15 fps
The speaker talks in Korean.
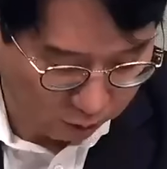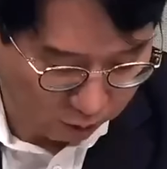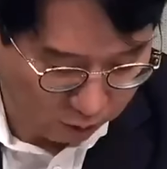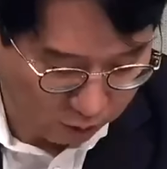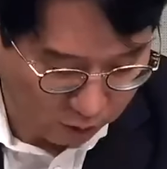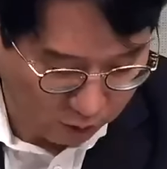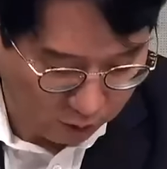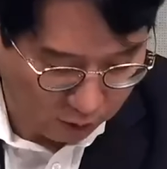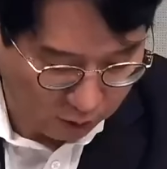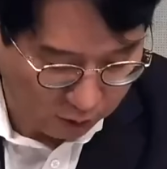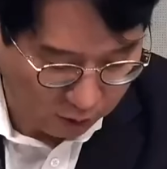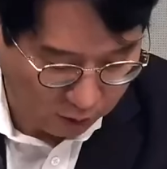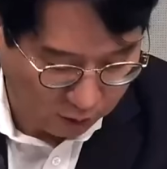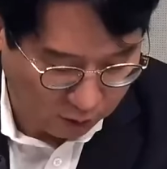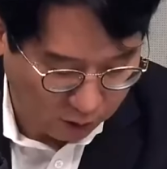음.
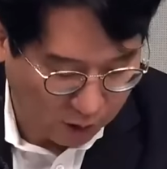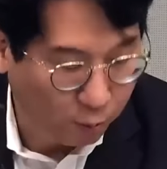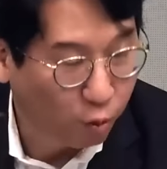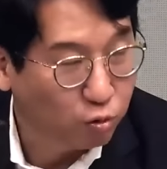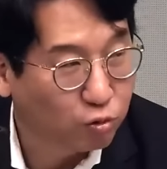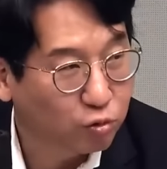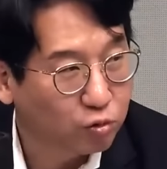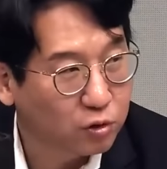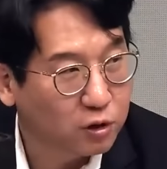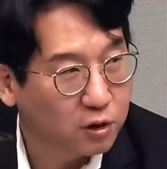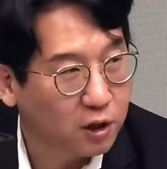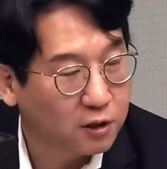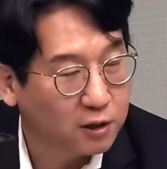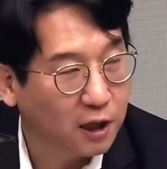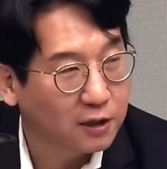김호중
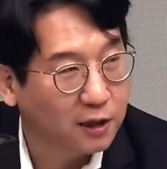씨가 차